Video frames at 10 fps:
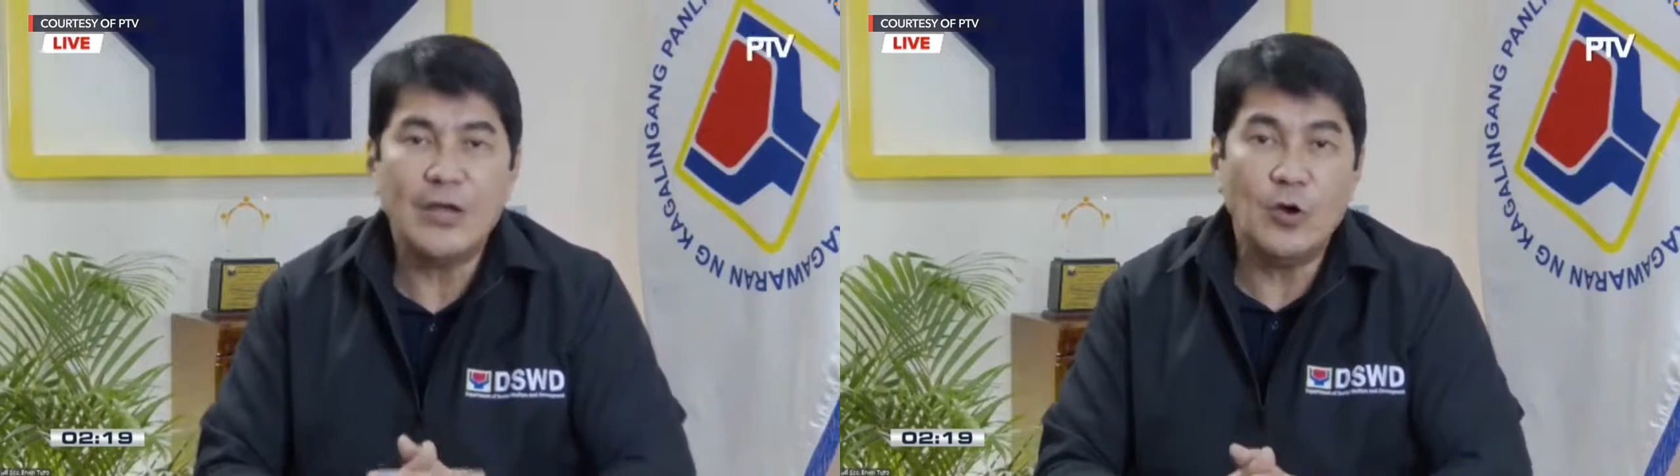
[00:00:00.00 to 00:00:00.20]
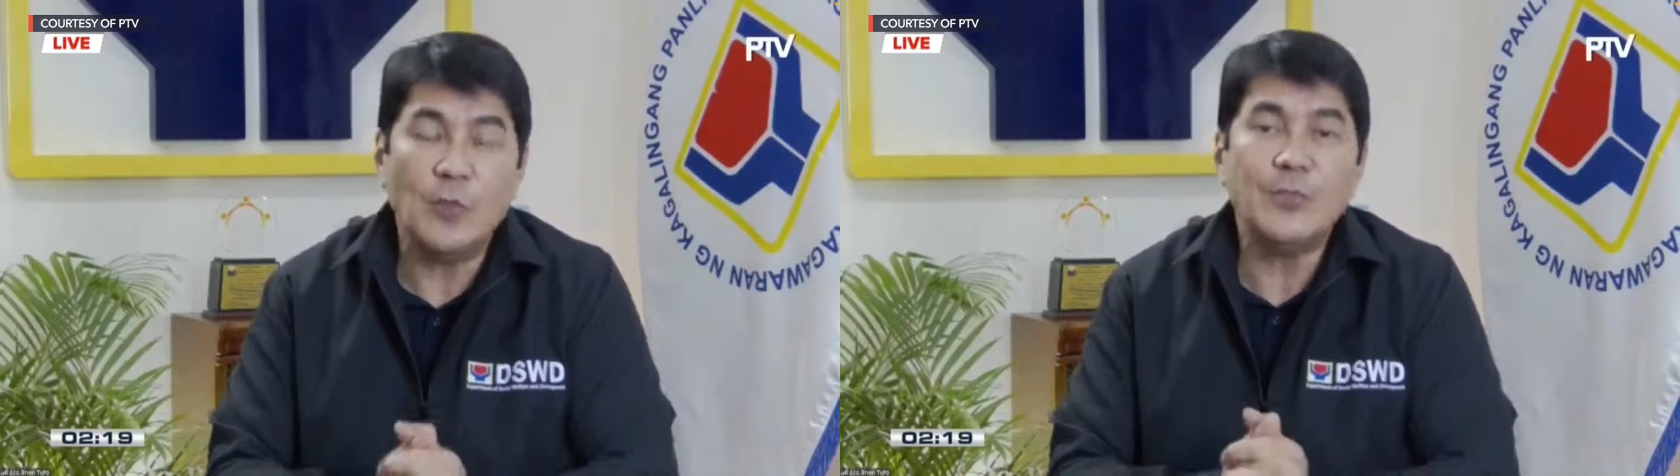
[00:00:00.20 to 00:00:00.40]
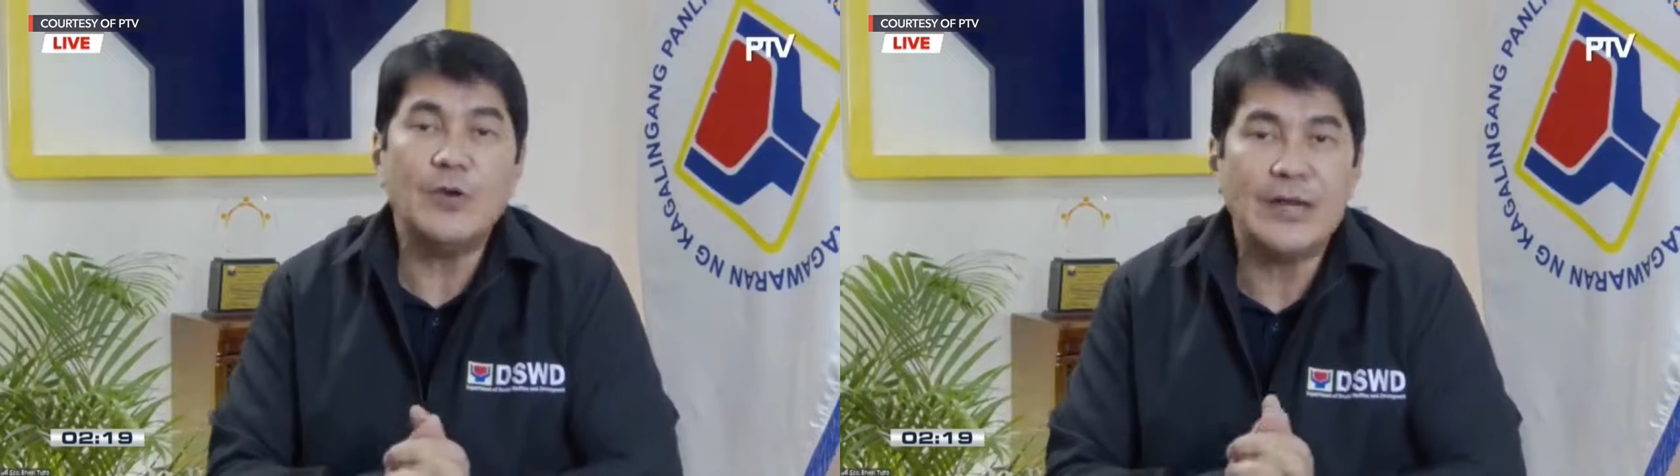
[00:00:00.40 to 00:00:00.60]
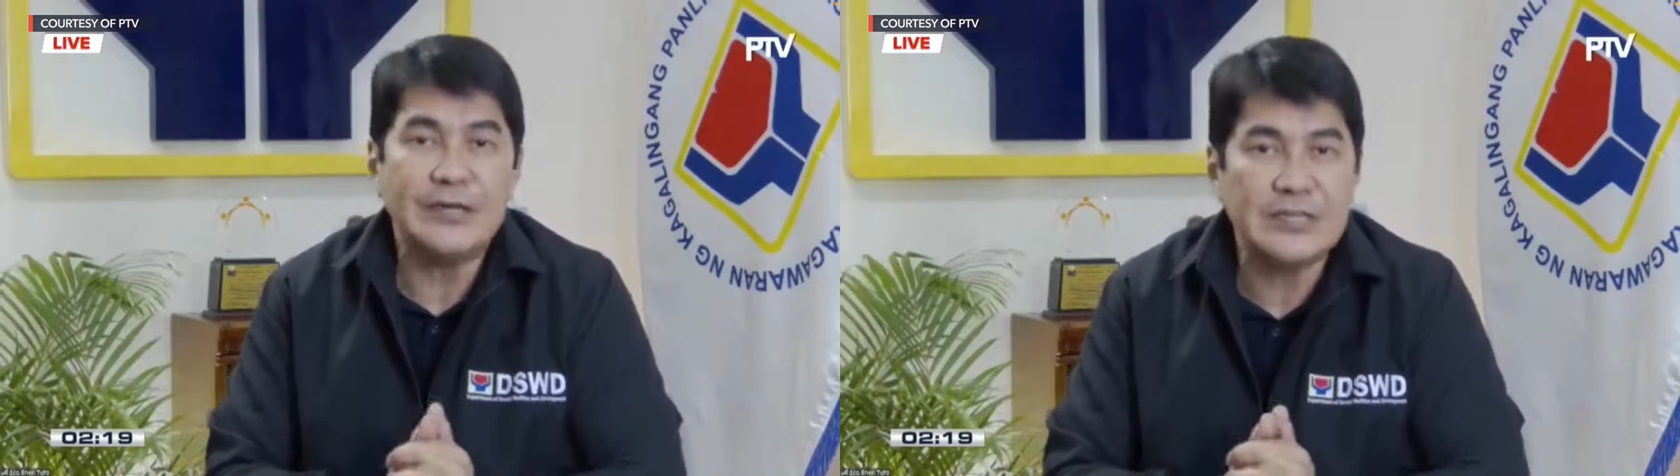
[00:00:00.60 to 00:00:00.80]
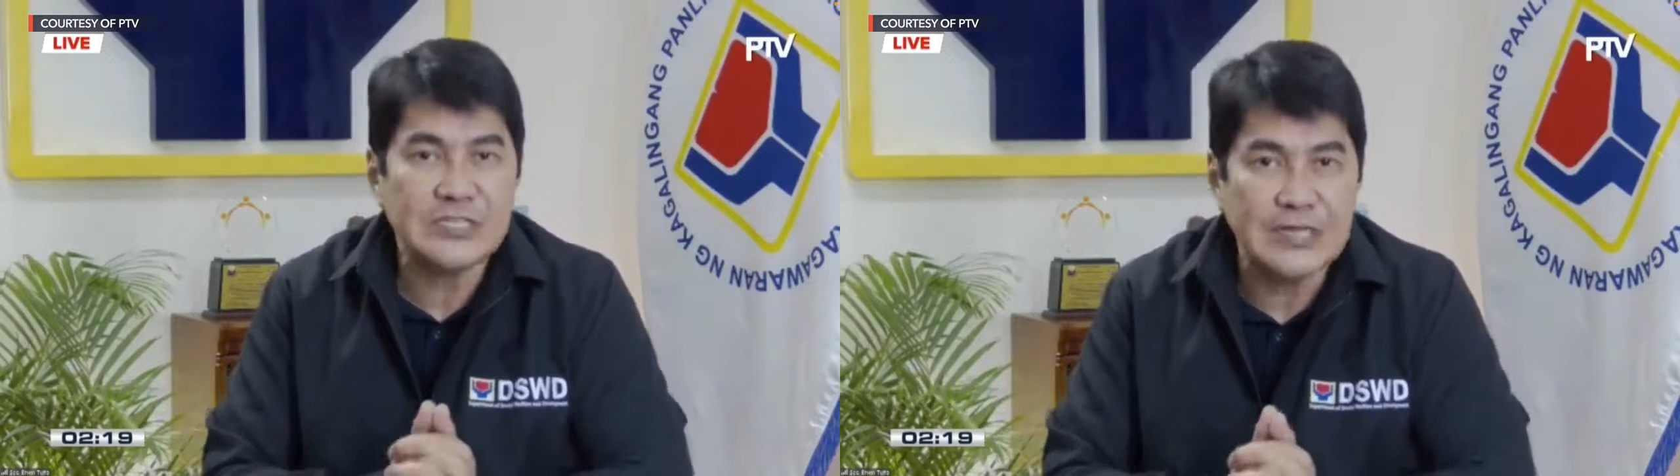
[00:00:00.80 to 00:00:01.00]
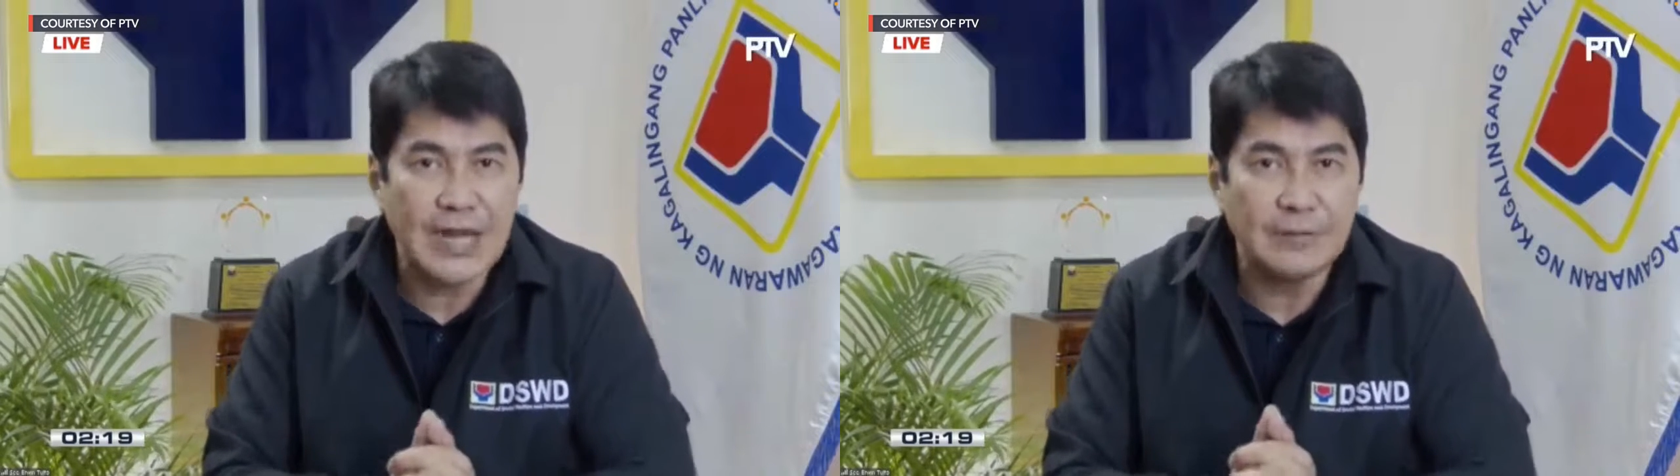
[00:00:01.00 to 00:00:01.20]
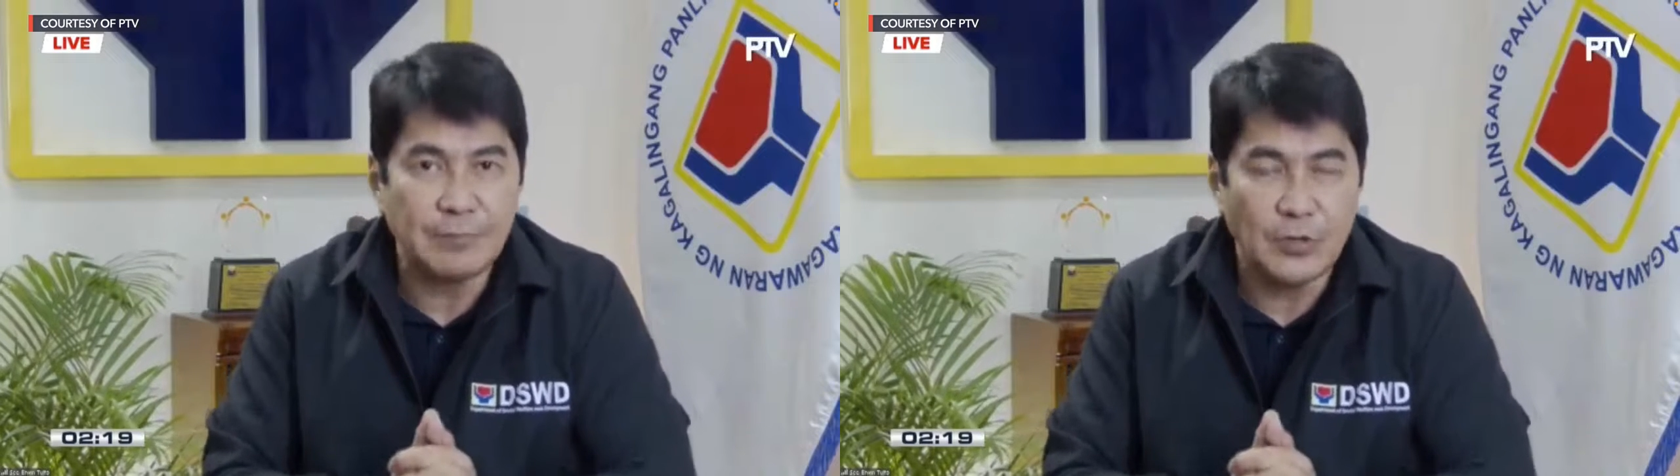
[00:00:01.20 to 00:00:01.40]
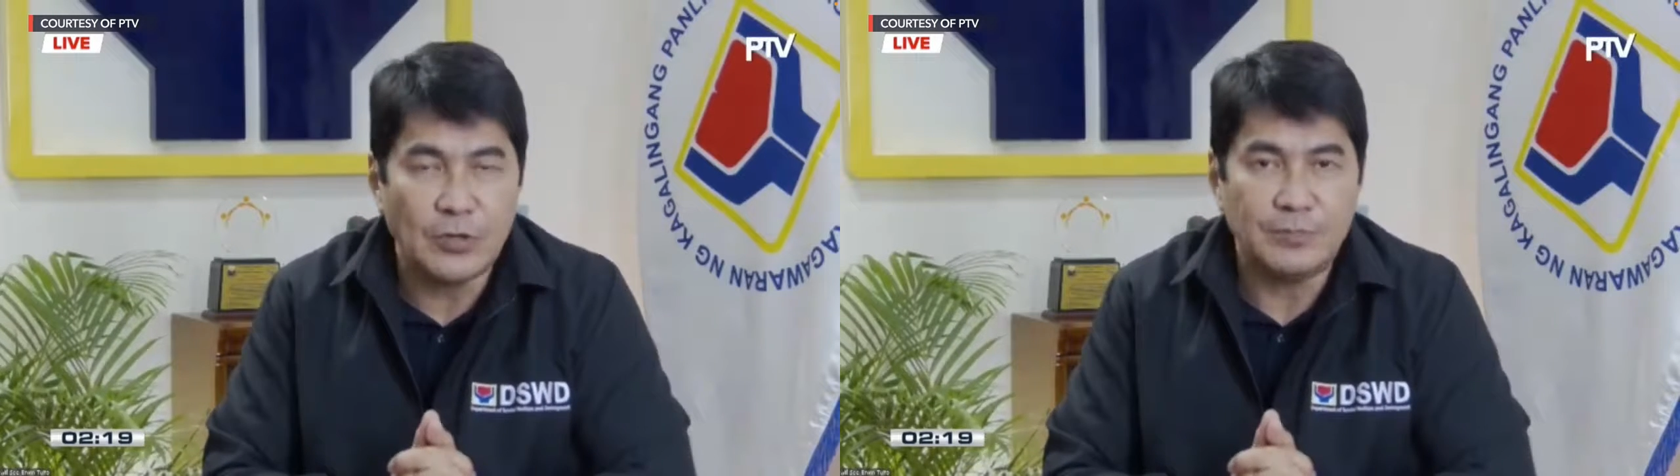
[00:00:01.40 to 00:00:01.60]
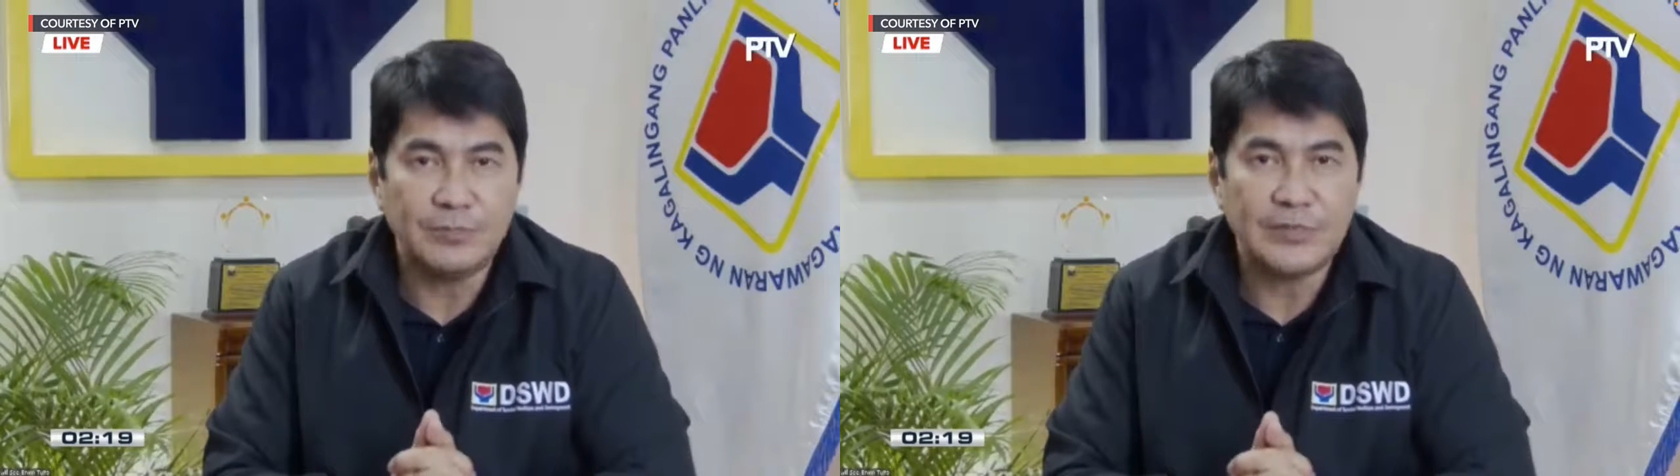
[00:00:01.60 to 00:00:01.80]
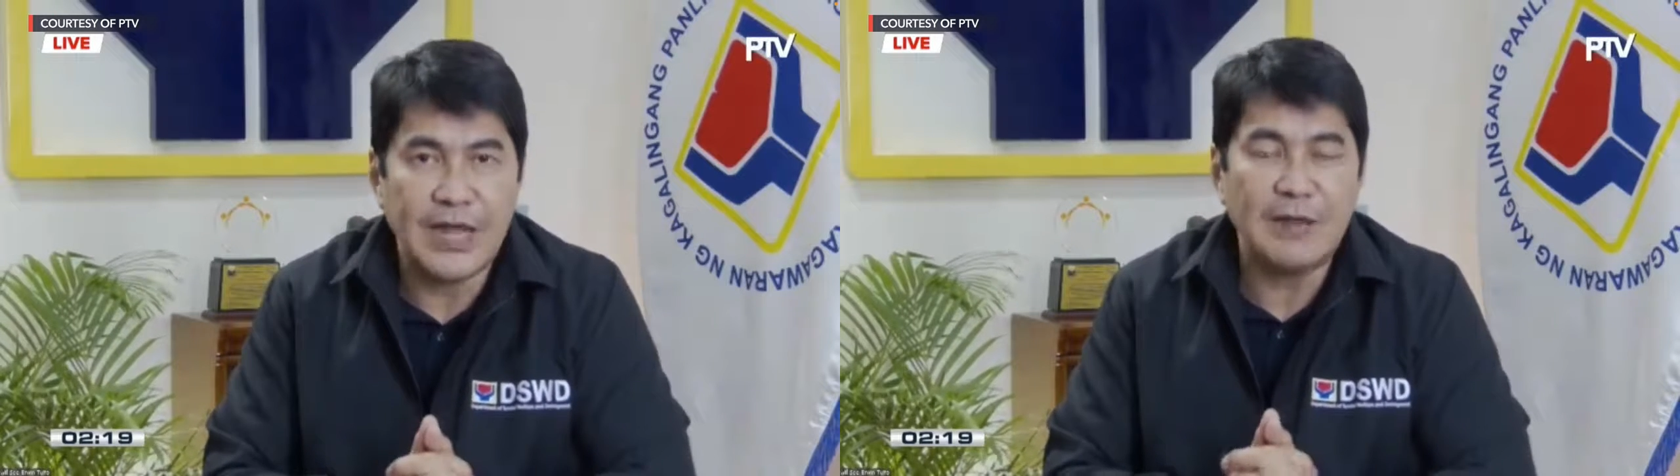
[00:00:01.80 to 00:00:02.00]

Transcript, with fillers: I hope you understand po,